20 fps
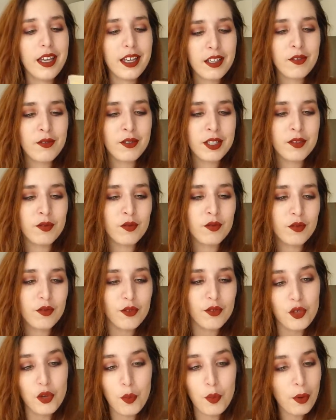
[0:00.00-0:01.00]
et on est donc,
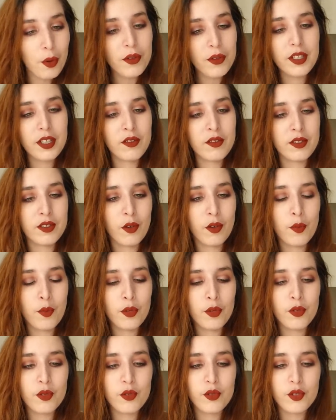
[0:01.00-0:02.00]
je pense, hein, dans un
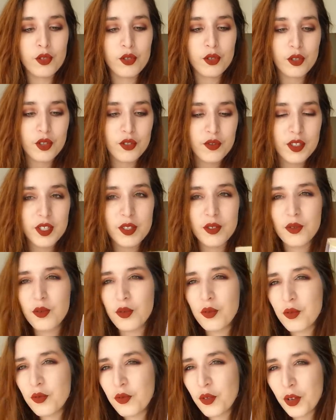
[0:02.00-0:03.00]
roman de
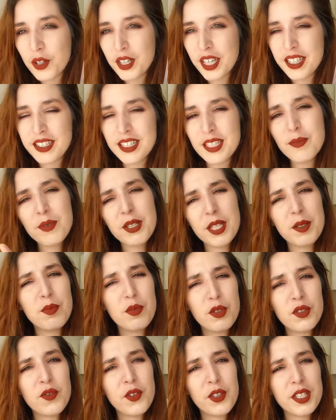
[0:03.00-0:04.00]
science-fiction fantastique,
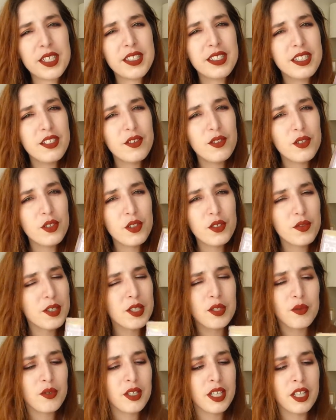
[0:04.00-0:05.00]
peut-être plus fantastique que
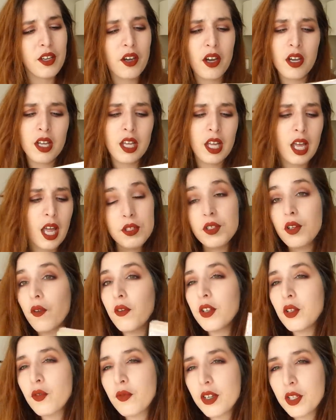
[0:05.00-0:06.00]
science-fiction d'ailleurs,
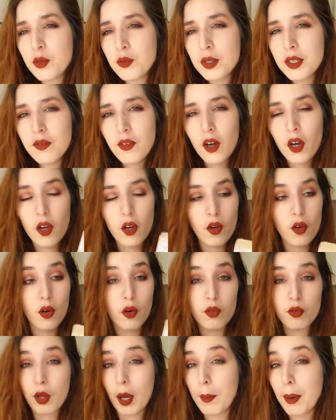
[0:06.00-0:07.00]
puisqu'en fait on va suivre, euh,
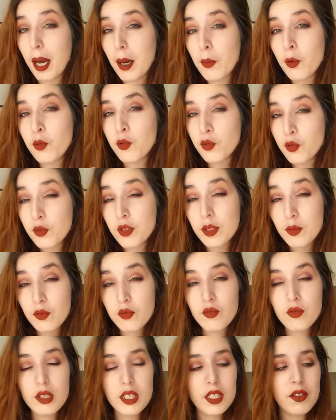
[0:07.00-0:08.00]
apparemment au tout
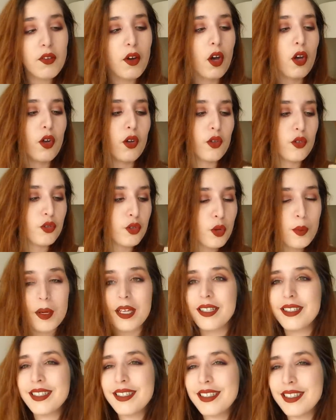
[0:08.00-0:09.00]
début du livre, euh, deux
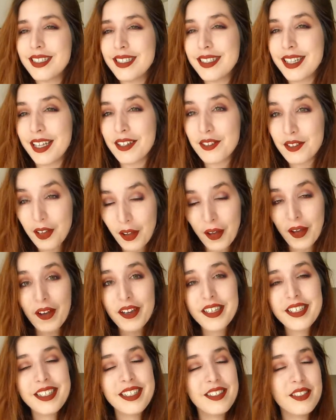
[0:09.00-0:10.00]

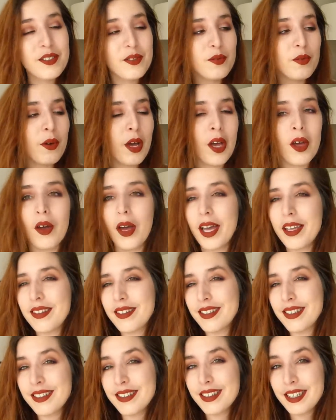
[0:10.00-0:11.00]
prestidigitateurs qui sont
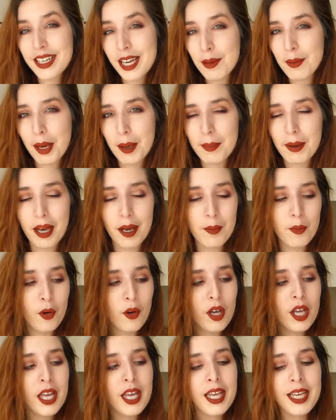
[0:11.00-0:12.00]
assez célèbres
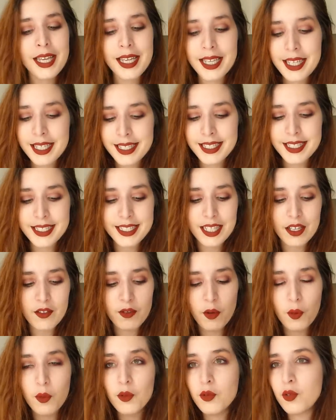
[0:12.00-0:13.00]
apparemment, et qui
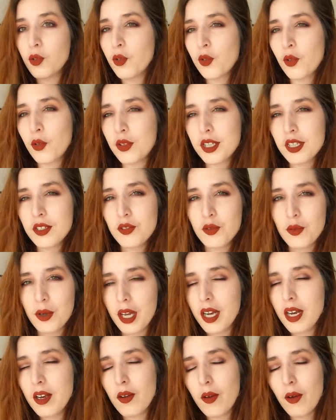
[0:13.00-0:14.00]
s'affrontent dans des
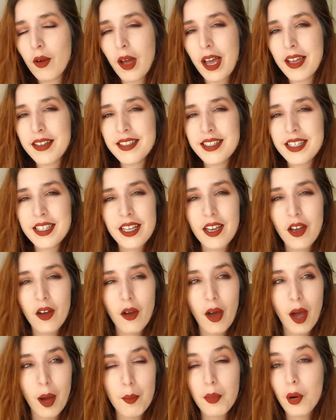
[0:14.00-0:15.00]
duels assez
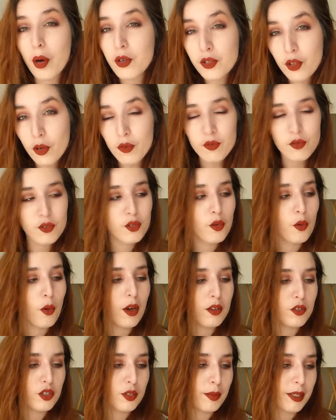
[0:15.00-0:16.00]
importants, je
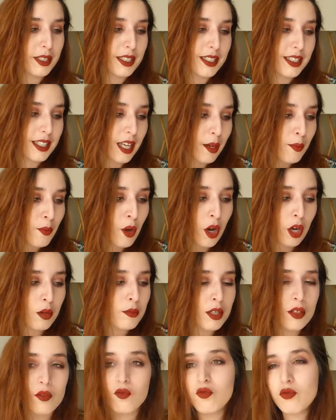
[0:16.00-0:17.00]
crois, je sais pas si c'est à
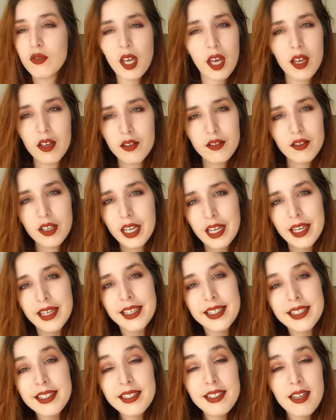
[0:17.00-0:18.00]
mort, mais en tout cas,
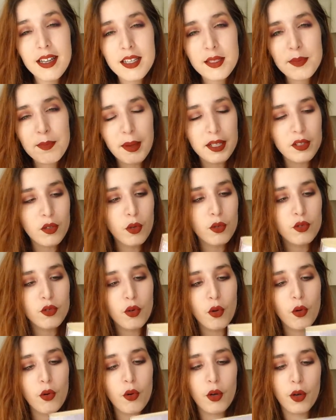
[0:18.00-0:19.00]
ils se laissent pas trop
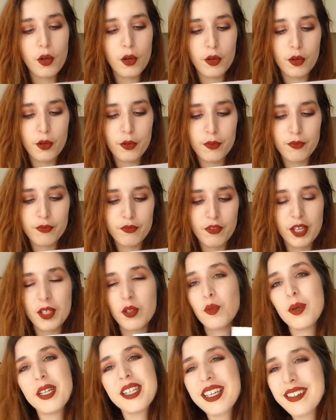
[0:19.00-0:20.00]
trop euh, enfin
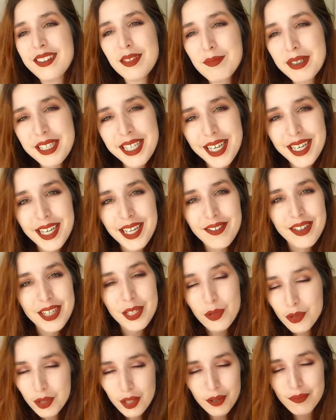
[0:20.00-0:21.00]
ils sont pas très amicales l'un
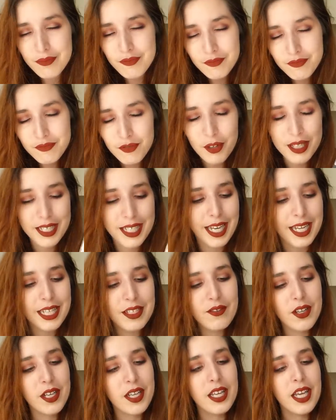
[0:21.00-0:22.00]
avec l'autre, quoi qu'il
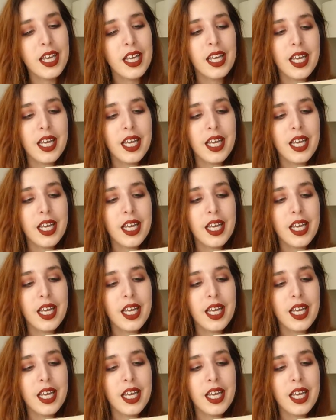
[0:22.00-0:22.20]
arrive.